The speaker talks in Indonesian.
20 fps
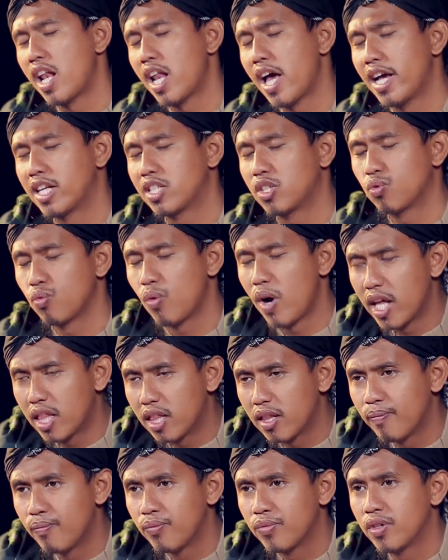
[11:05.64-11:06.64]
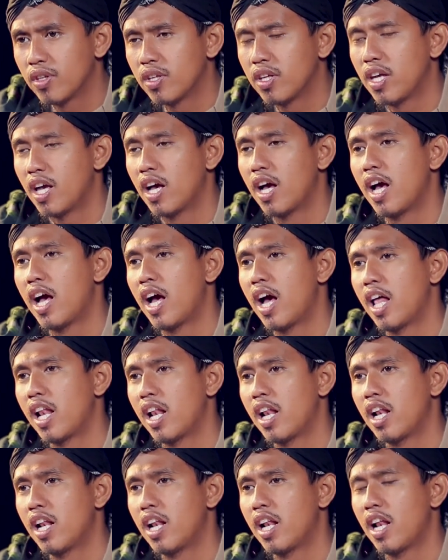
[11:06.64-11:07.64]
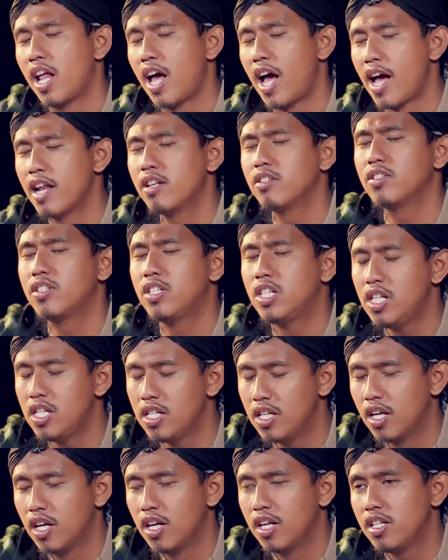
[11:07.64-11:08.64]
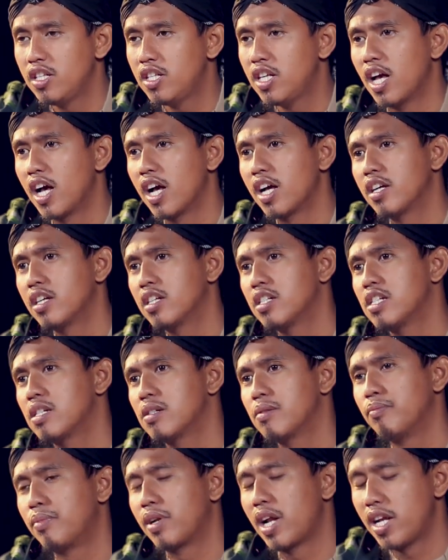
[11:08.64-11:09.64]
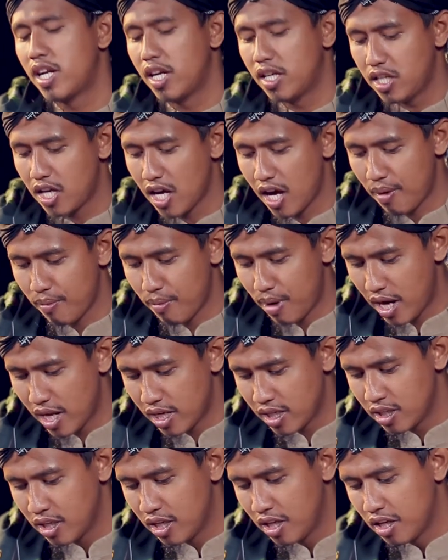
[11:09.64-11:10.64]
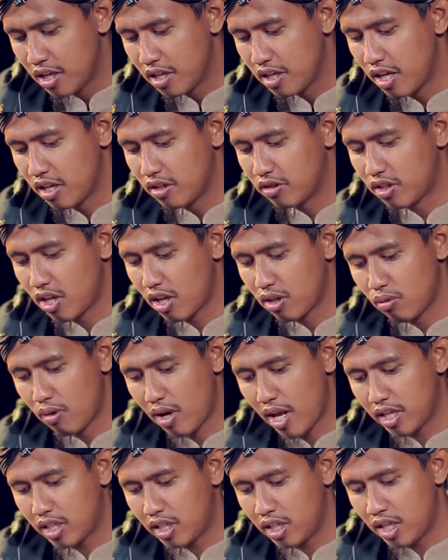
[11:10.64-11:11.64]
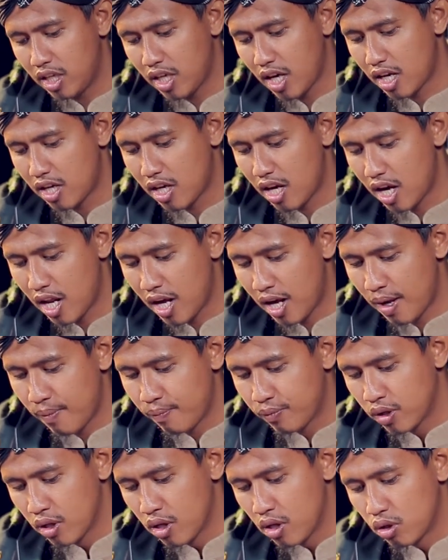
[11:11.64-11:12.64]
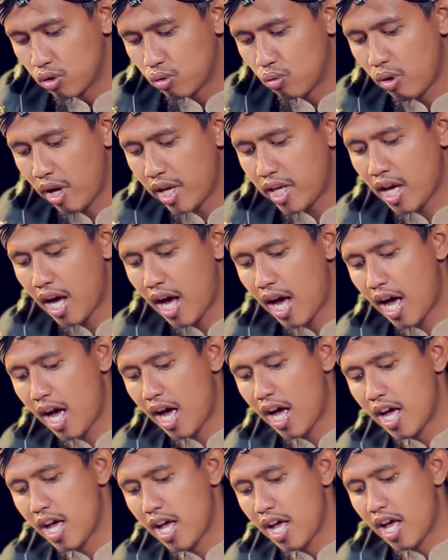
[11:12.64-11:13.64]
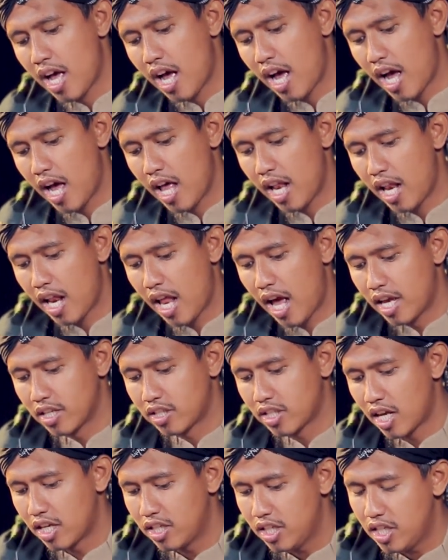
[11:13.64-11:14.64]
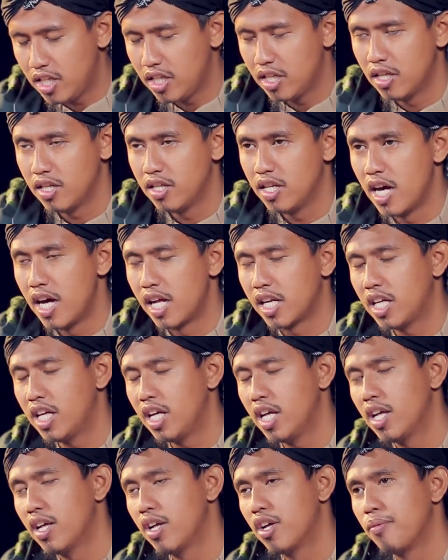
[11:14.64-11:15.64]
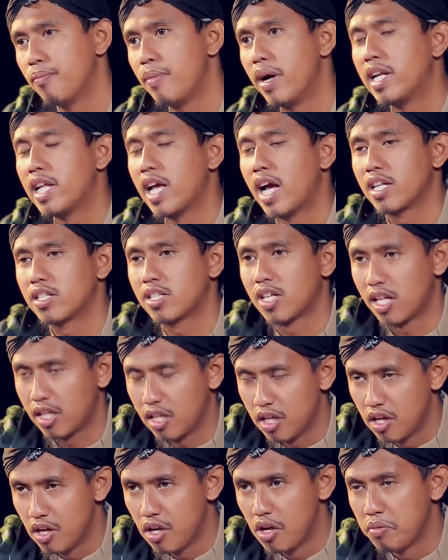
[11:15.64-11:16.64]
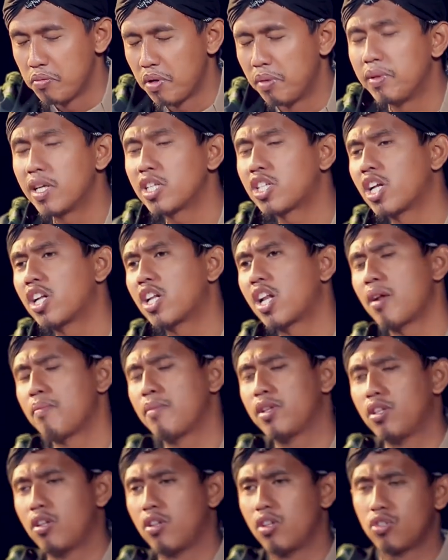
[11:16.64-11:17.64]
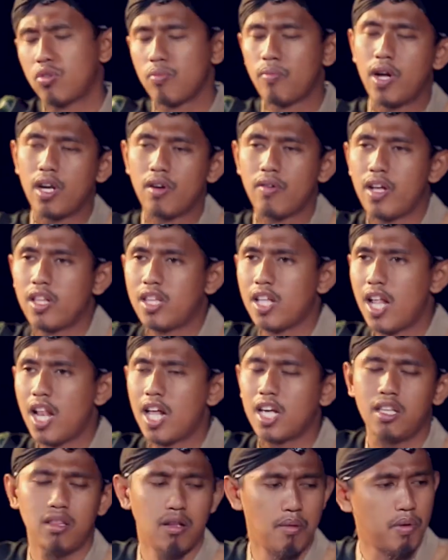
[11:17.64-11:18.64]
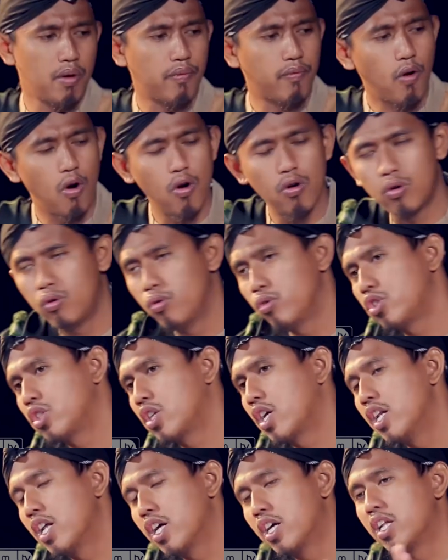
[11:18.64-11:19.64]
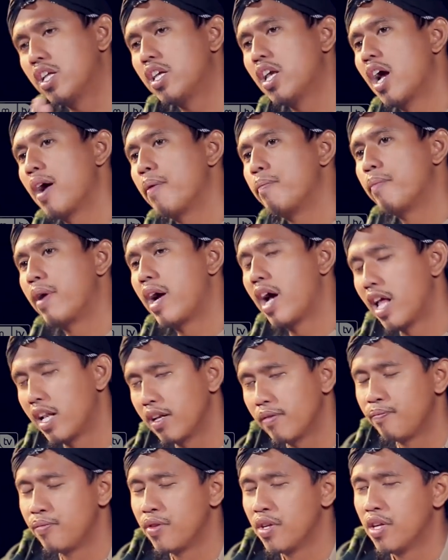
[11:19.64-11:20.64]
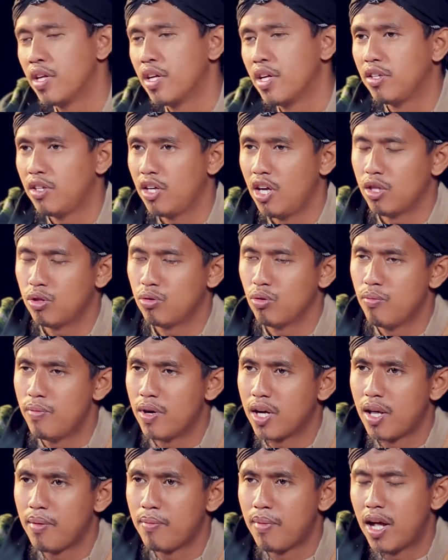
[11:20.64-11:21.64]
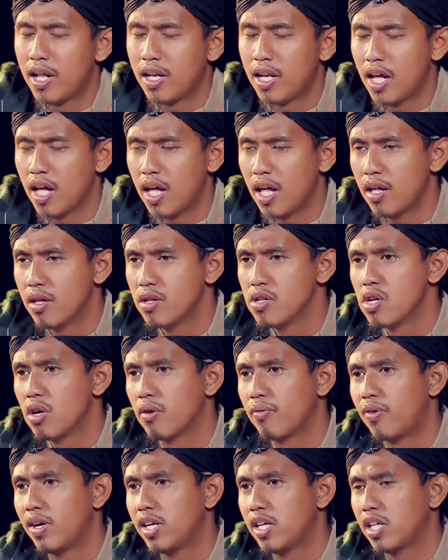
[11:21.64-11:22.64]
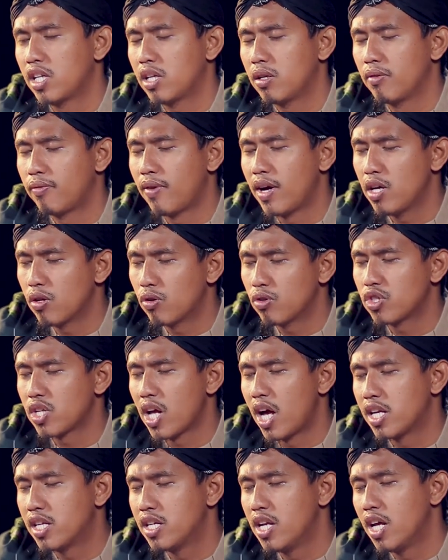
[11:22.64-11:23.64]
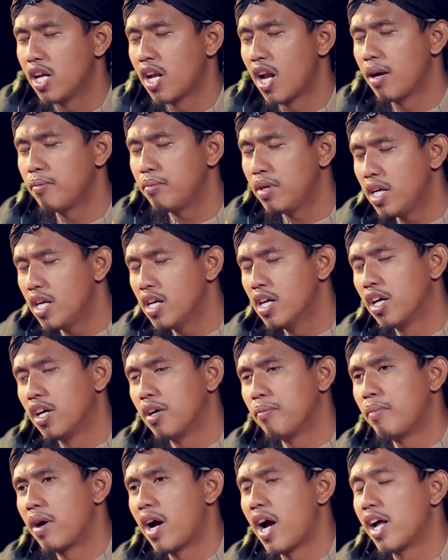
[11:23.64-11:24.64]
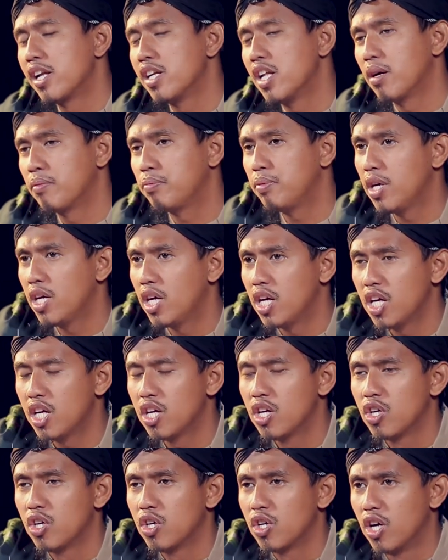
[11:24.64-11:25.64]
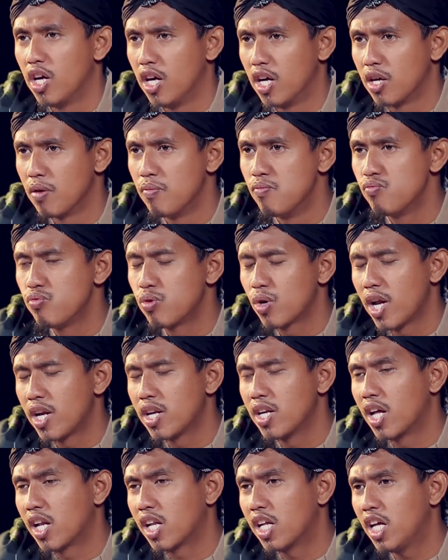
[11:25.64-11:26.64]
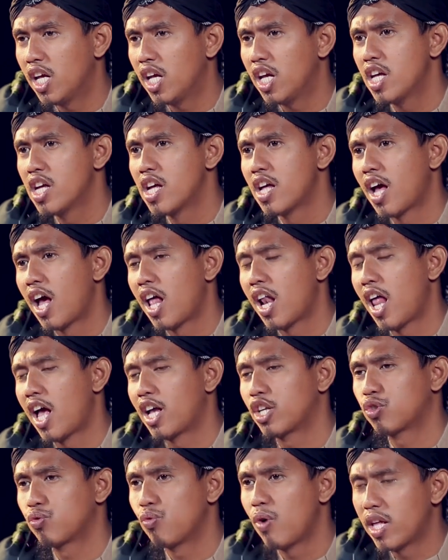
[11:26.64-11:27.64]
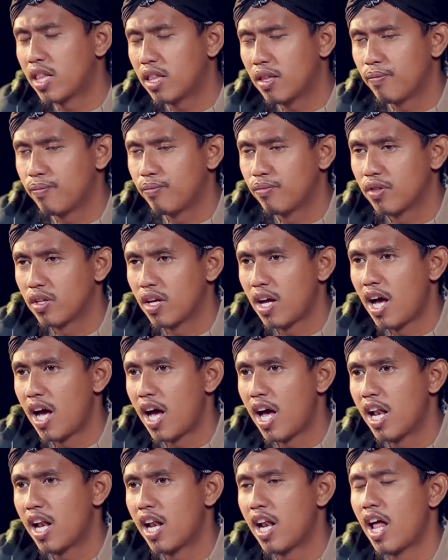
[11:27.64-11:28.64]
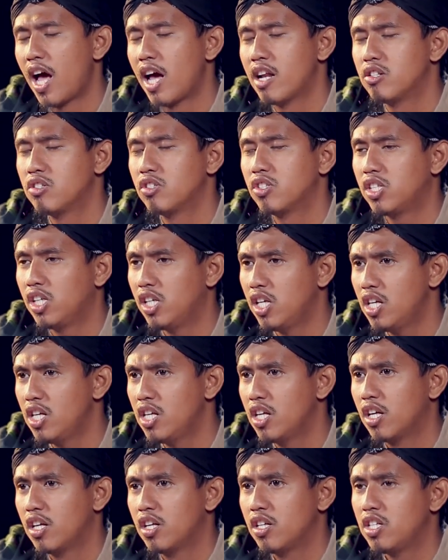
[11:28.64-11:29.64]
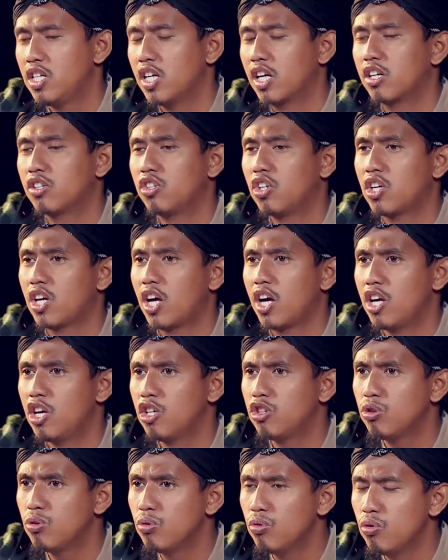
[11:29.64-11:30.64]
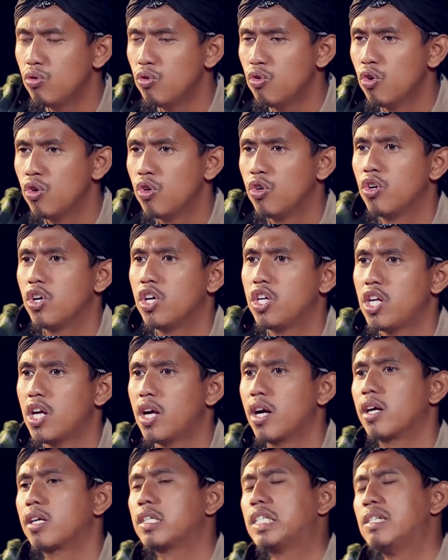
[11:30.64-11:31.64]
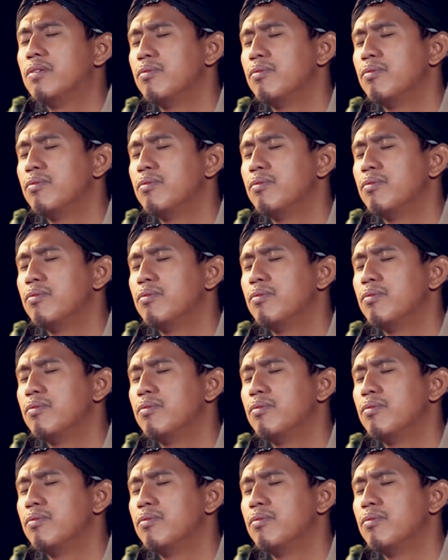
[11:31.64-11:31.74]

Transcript: Al-Aswad, ya Al-Ansi yang berada di Yaman dan satu lagi adalah Tulaiha Al-Asadi dari Bani Asad. Pemirsa yang dirahmati Allah Subhanahu wa taala, kita berfokus ke negeri Yaman yaitu bagaimana virus Ad-Dailami menghadapi eh, gempuran dari Al-Aswad Al-Ansi yang ketika itu ya